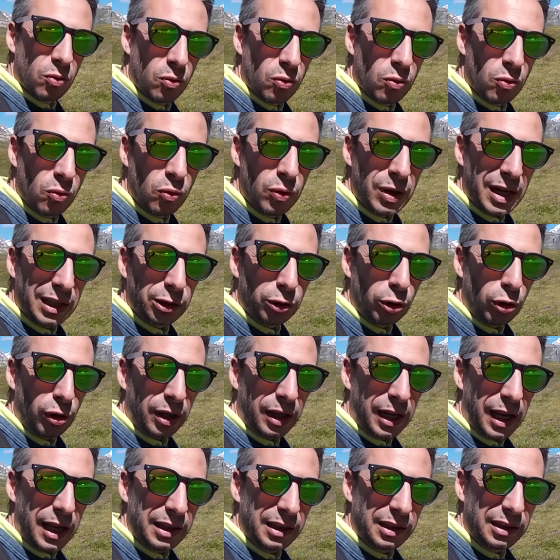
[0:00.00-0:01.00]
una
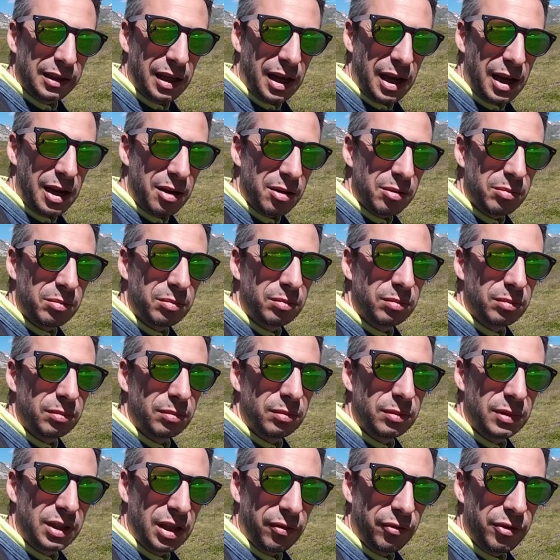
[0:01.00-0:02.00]
torretta
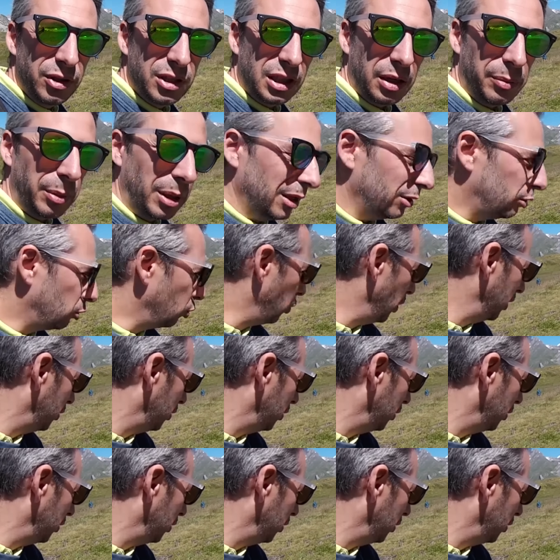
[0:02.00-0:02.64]
di avvistamento, è